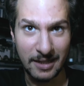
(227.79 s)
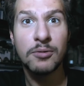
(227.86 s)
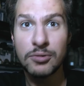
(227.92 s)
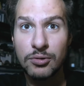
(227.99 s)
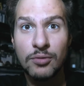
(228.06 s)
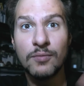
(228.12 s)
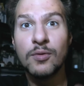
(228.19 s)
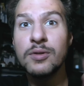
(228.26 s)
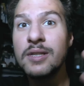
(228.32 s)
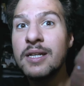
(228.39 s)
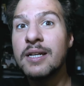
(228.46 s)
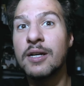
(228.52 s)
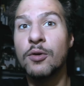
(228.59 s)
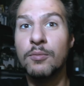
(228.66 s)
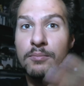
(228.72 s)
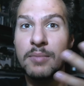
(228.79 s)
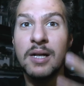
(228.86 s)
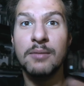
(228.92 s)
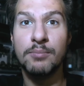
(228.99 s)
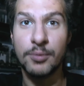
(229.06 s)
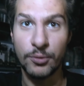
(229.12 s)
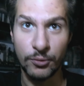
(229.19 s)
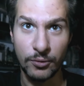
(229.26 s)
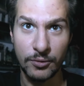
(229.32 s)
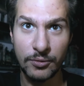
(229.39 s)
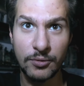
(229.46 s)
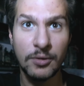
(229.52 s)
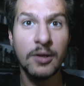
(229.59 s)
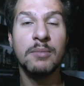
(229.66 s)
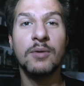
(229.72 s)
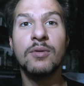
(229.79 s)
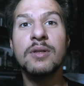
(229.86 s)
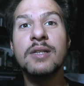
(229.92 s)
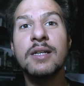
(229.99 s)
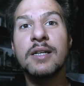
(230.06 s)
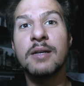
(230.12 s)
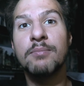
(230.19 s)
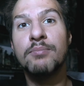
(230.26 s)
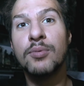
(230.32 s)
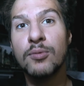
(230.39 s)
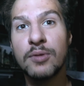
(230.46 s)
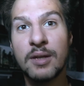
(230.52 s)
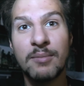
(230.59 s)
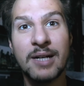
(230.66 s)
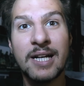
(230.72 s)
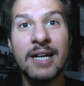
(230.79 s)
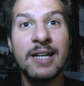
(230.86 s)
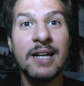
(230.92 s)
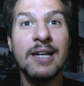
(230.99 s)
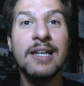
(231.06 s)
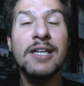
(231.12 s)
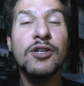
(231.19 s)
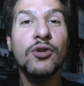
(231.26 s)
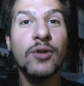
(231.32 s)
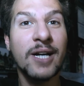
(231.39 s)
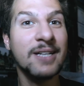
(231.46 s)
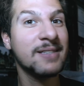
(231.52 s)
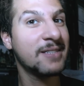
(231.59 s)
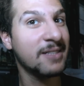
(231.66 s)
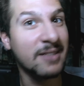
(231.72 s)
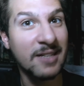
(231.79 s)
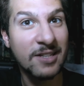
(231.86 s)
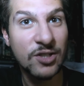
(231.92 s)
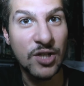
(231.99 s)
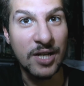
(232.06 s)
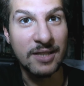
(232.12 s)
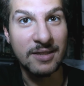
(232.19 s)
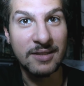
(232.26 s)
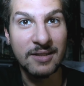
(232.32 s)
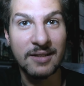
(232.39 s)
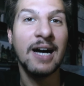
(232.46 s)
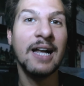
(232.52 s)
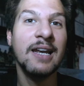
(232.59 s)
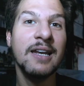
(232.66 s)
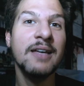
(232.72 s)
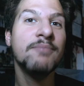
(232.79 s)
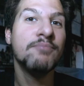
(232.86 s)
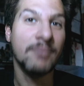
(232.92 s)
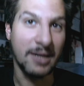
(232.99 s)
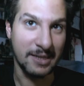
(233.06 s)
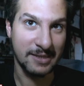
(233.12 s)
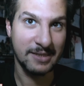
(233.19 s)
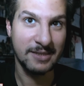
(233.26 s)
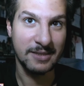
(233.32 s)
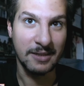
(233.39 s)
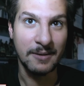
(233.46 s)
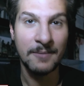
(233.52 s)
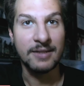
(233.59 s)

Questo non vuol dire che è un bel prodotto, ma vuol dire che punta magari all'ignoranza della gente, alle masse.